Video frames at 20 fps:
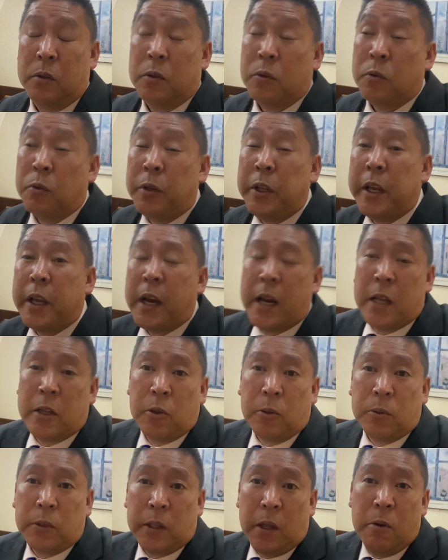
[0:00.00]
国から
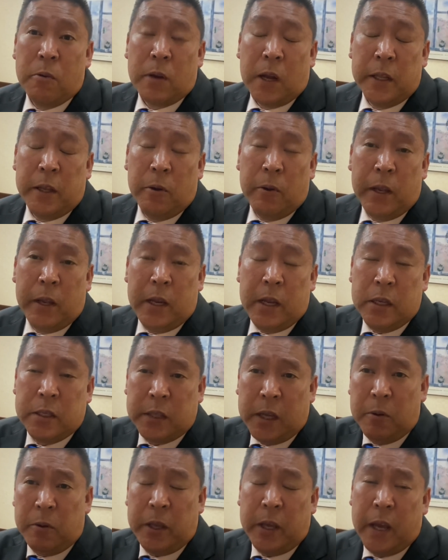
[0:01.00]
取ったお金を
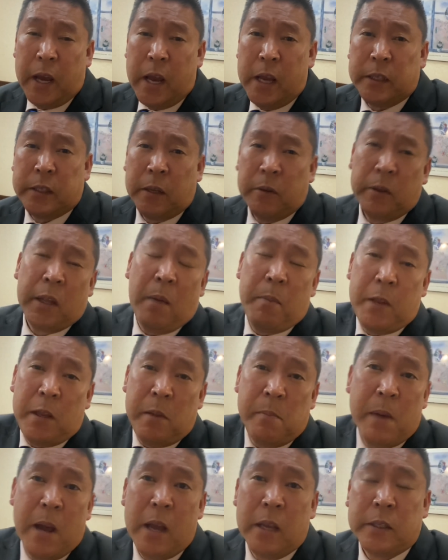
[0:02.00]
NHK の被害者のため
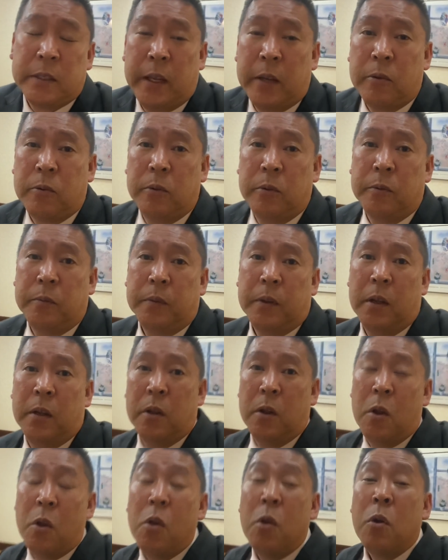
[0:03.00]
に回していく。
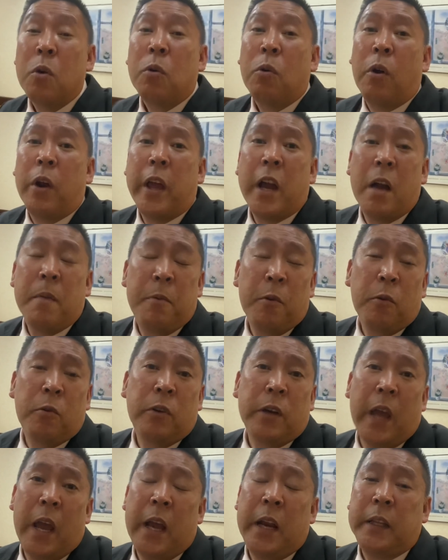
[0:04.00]
これが僕
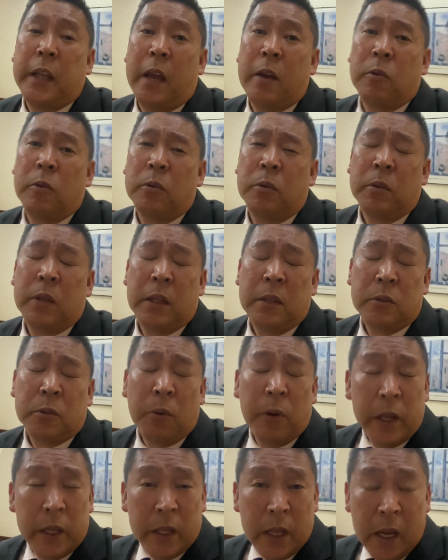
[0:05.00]
がやりたいこと、
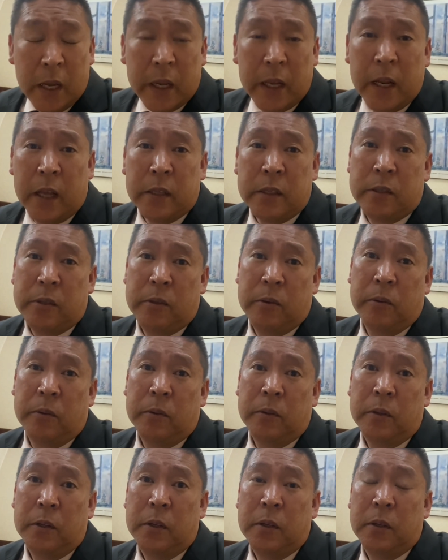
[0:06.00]
それだけなんですよ。
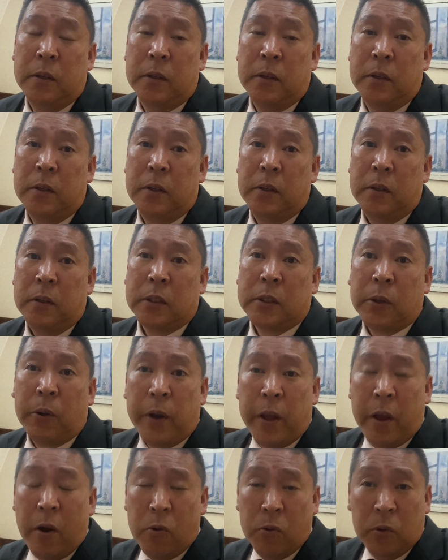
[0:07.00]
そ
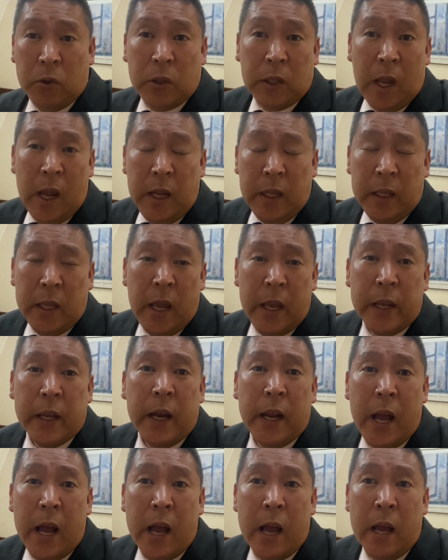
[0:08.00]
れを訴えたい
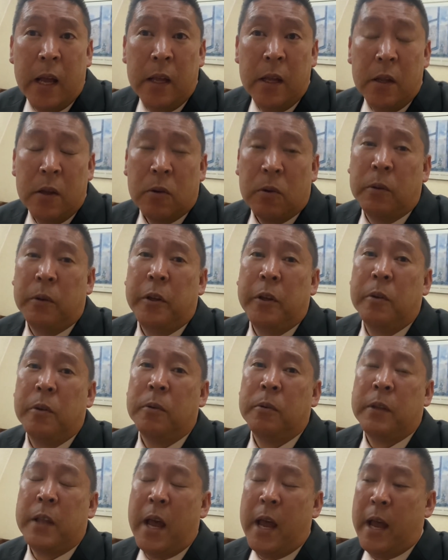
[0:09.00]
から、この
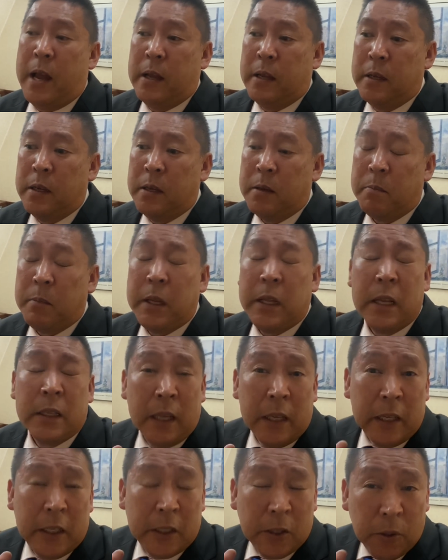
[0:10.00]
ような、皆
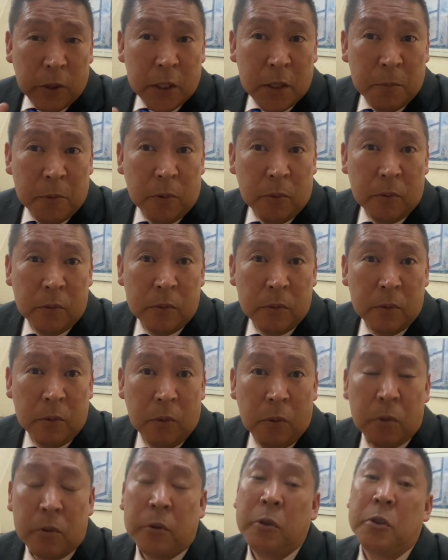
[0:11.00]
さん一人でも
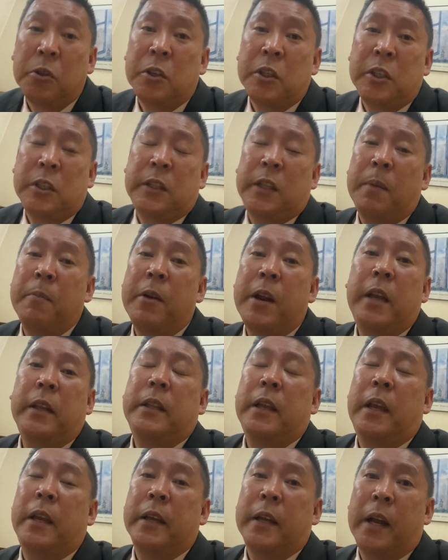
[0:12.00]
多くの人に知ってもらい
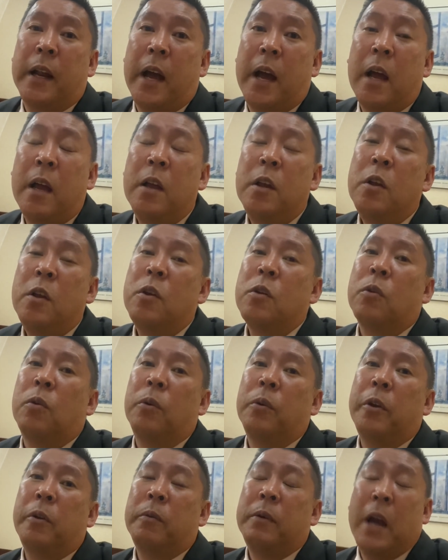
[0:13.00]
たいから、
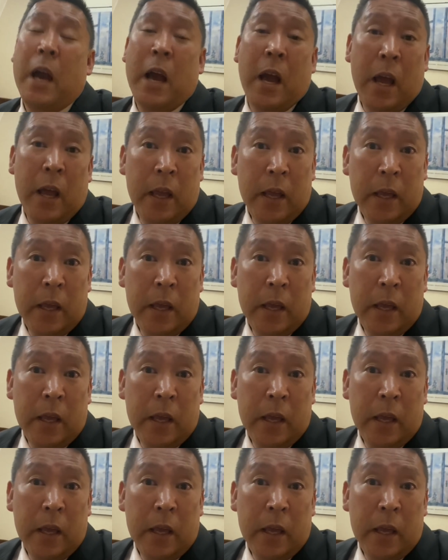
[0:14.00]
このような